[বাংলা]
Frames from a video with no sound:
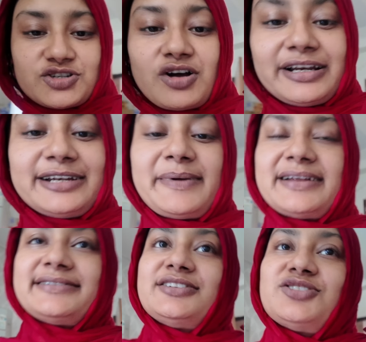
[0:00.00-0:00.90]
চকলেট
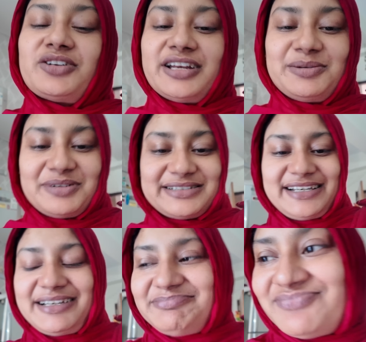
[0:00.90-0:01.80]
পাঠাইছে চকলেট বলছি
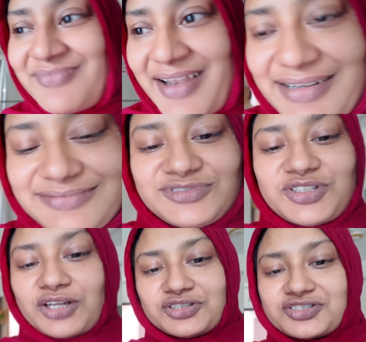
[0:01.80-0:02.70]

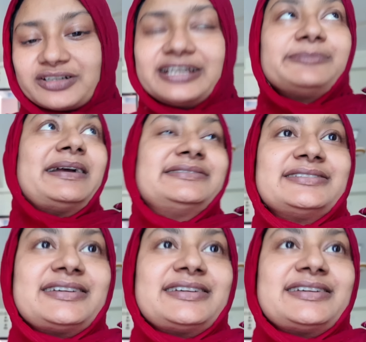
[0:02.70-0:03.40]
যত চকলেট পাইছে